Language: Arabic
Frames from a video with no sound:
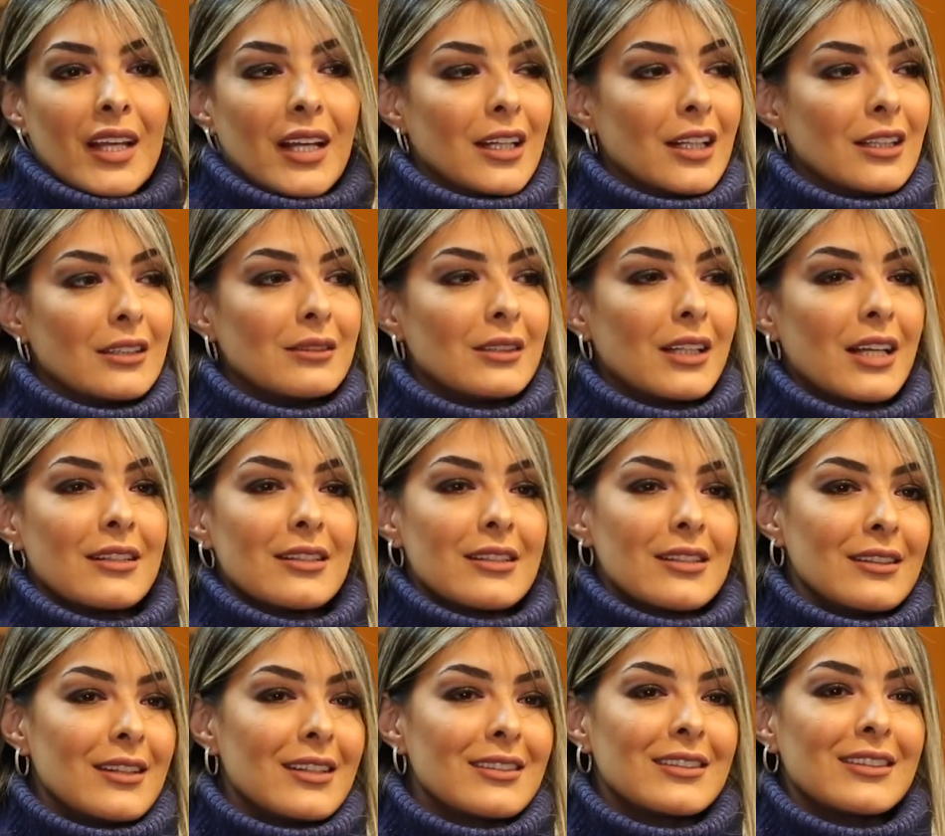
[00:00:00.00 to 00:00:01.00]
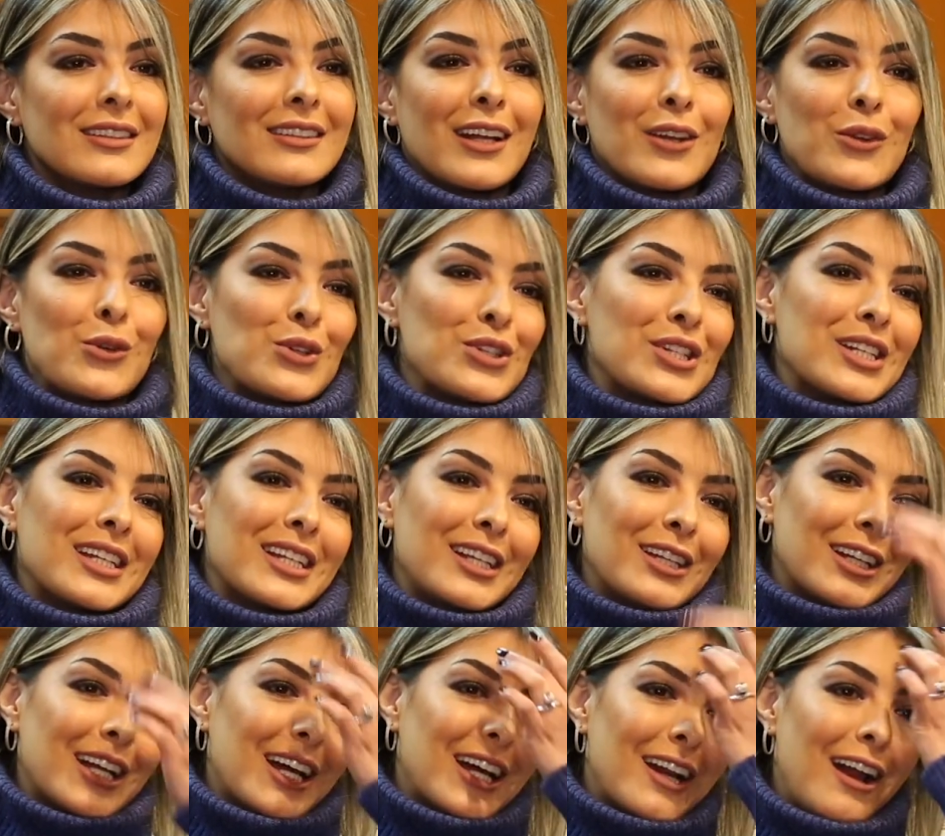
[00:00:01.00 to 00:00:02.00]
أنا كنتسنى السيناريو
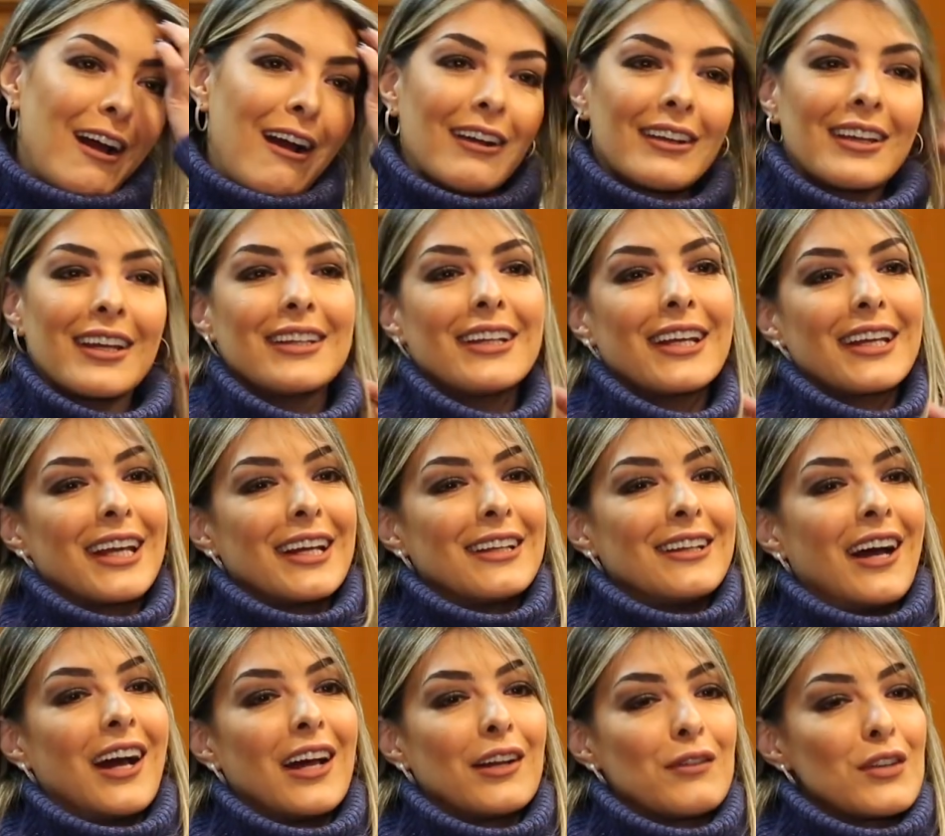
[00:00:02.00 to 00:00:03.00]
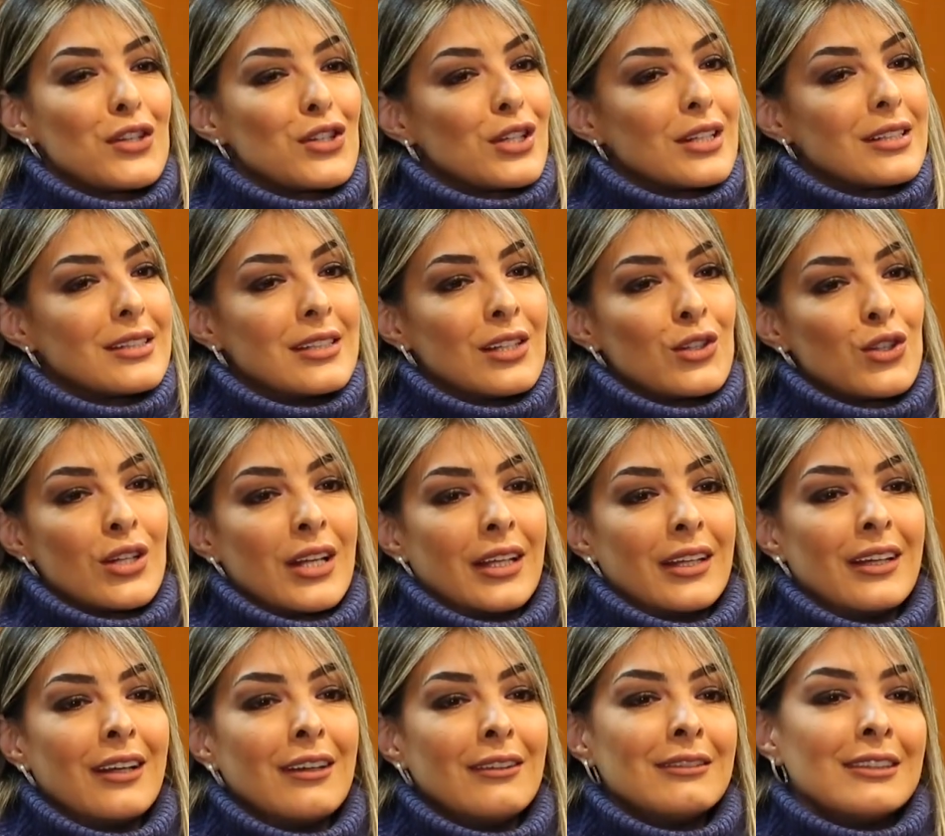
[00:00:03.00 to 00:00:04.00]
يجيني نقرا كذا كذا عارفة الشخصية شنو
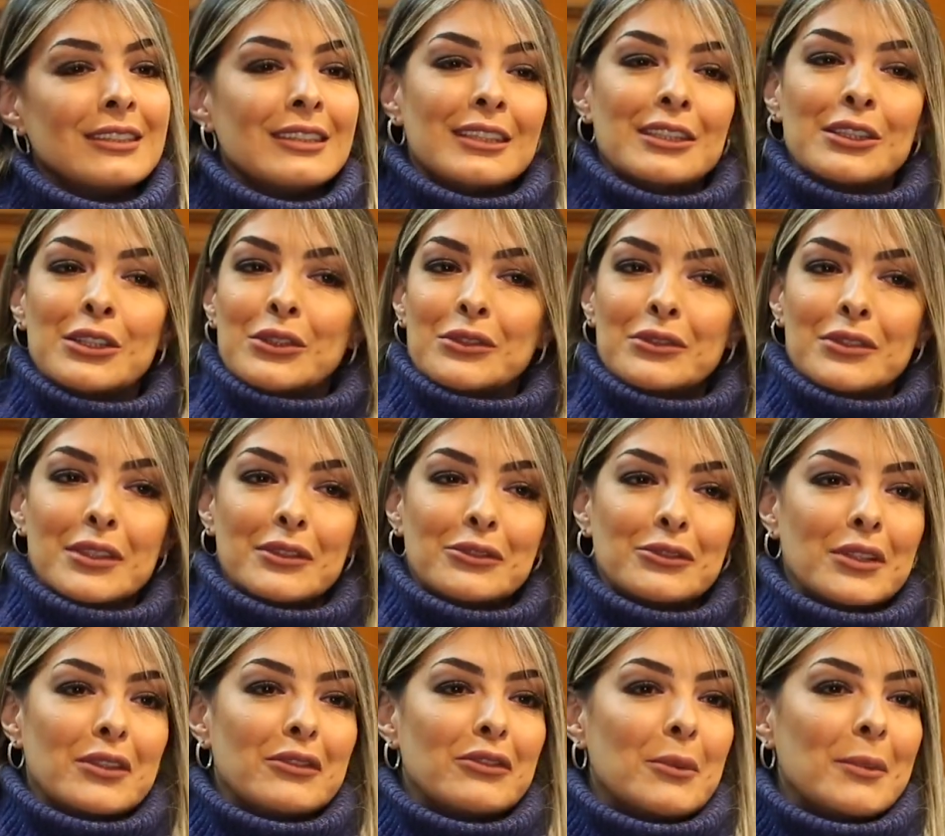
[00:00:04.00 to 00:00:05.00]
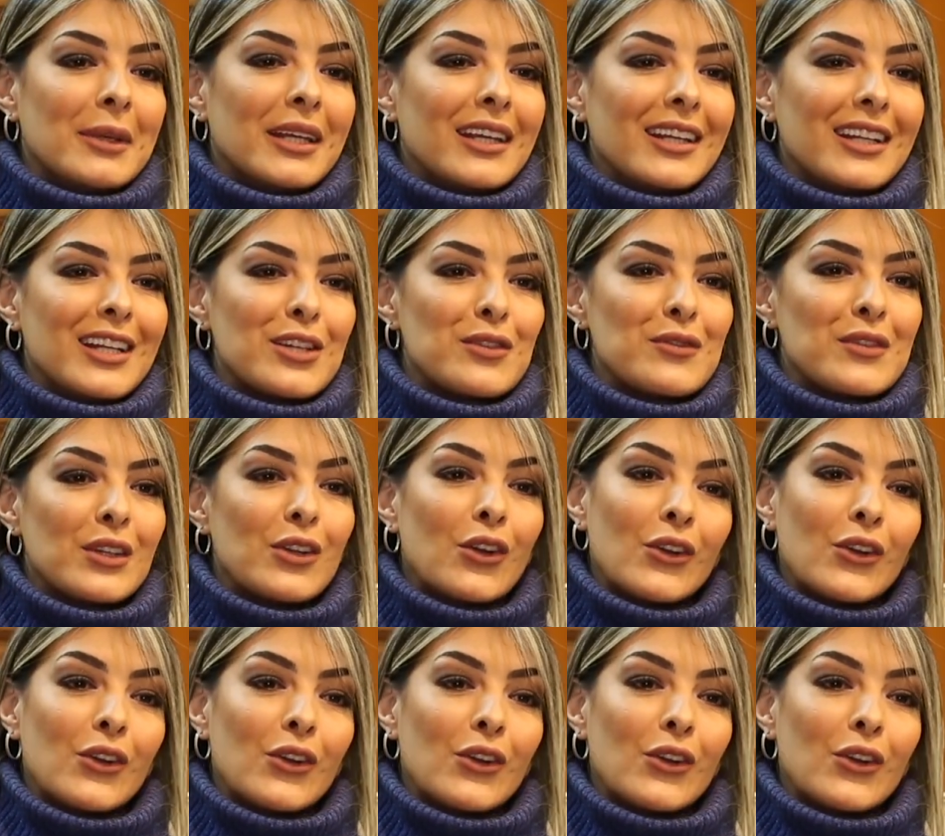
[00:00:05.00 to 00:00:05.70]
هي فما كايناش فيه